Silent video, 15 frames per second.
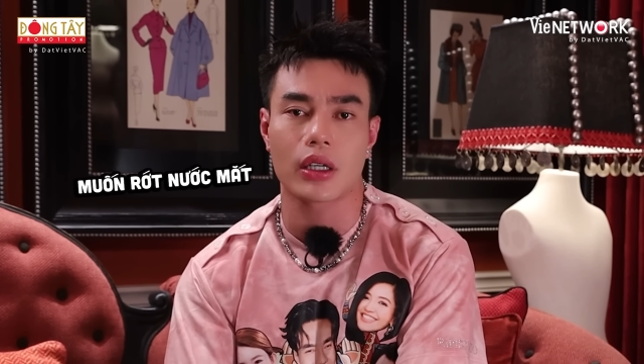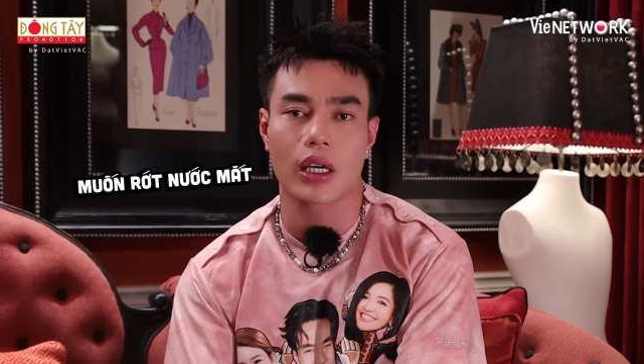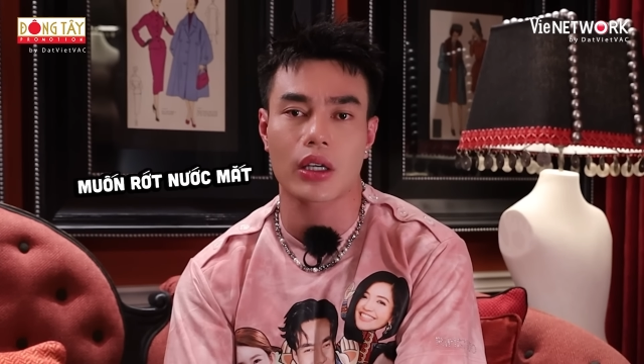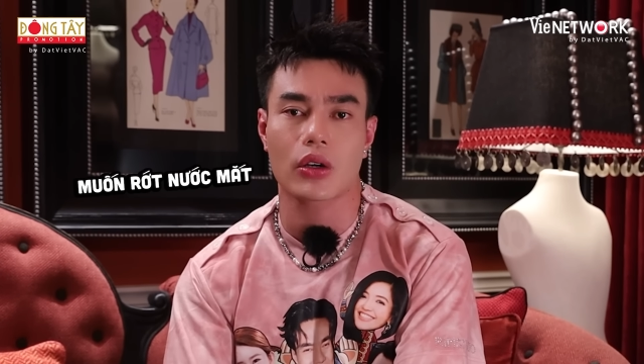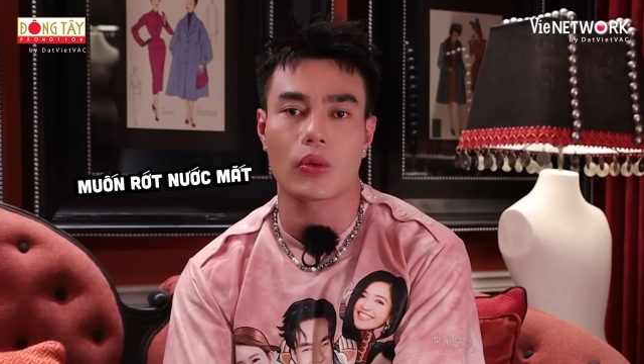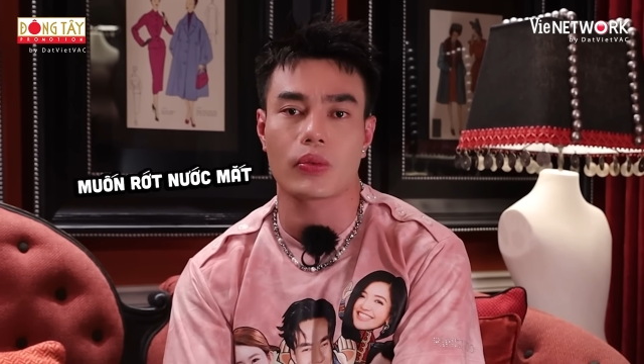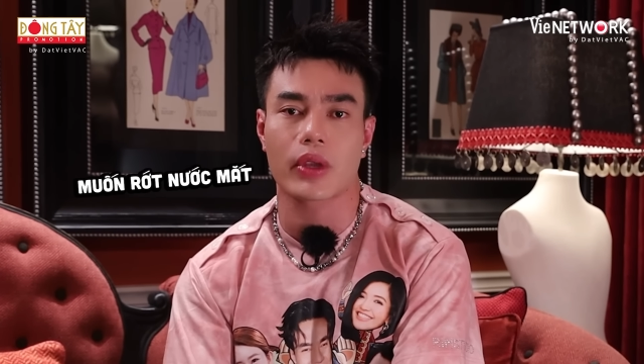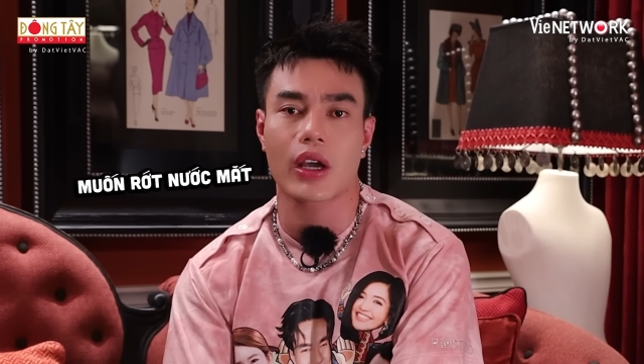để
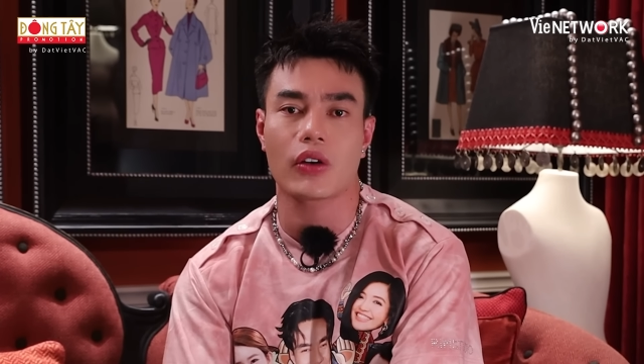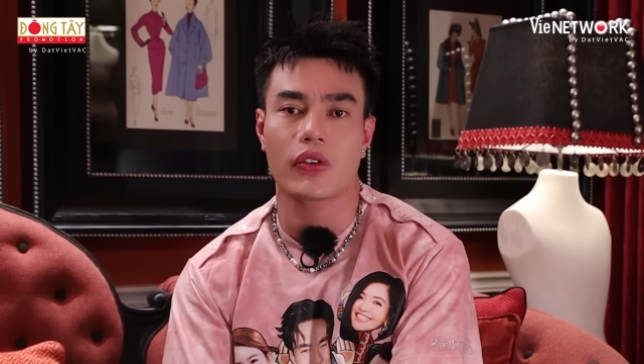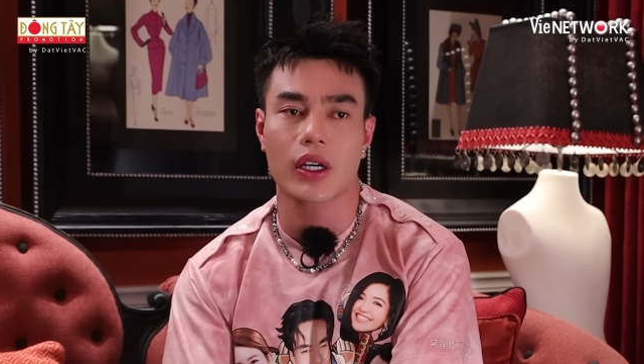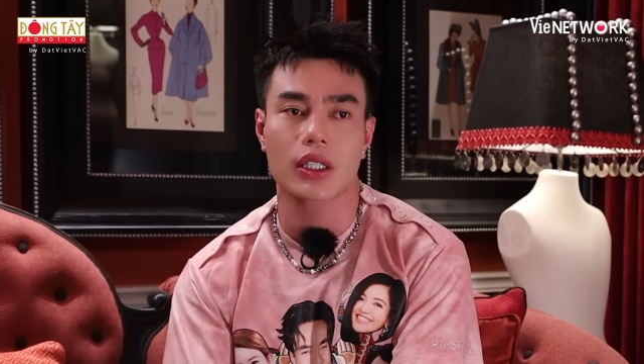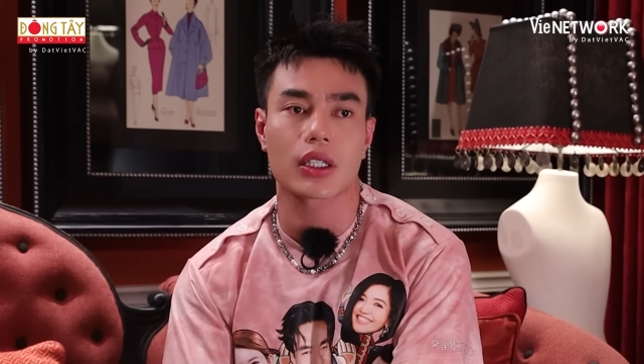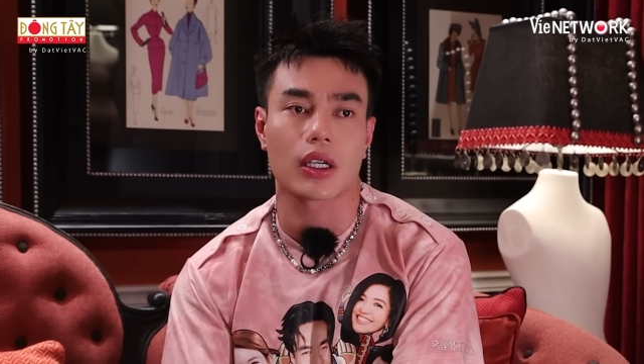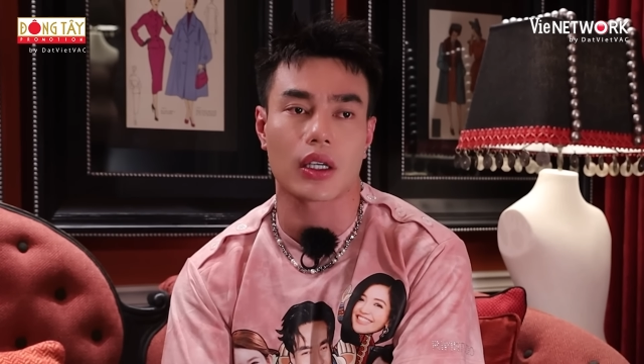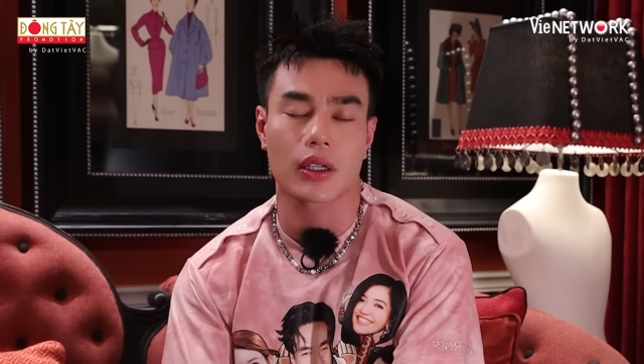cùng nhau
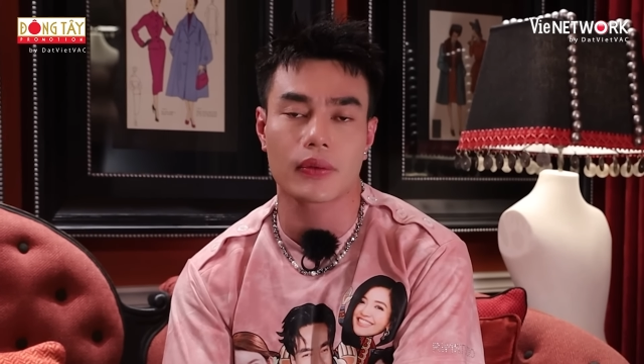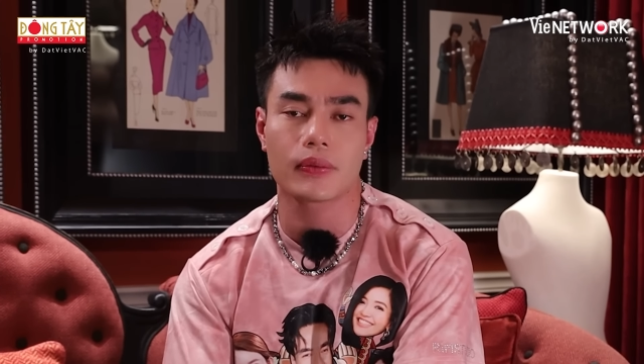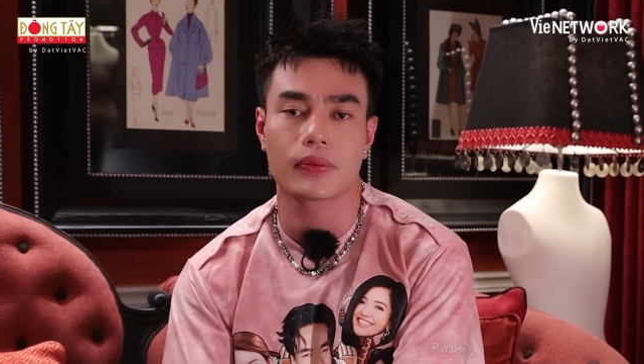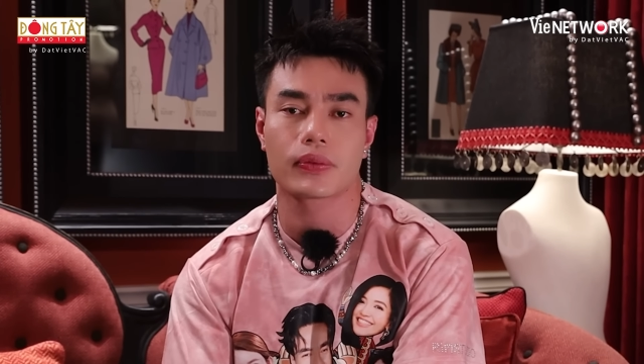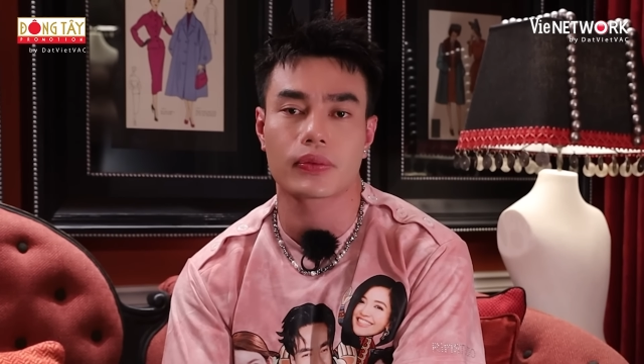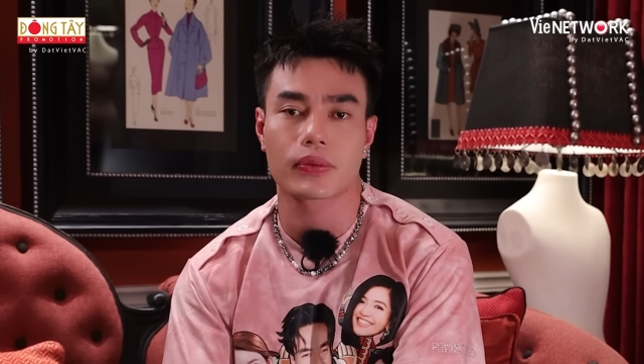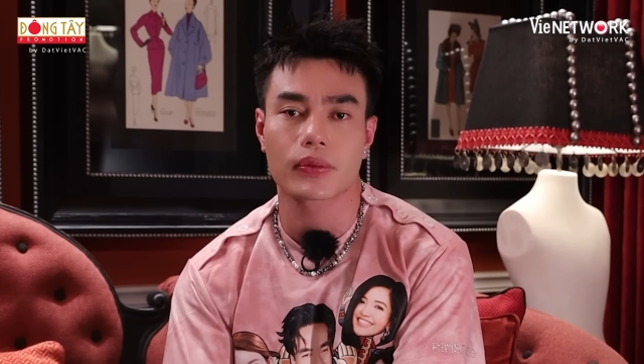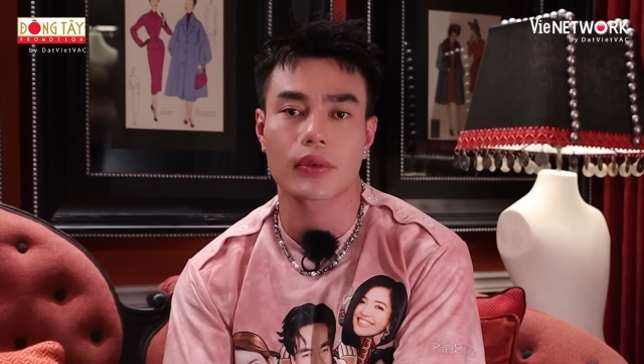phát triển.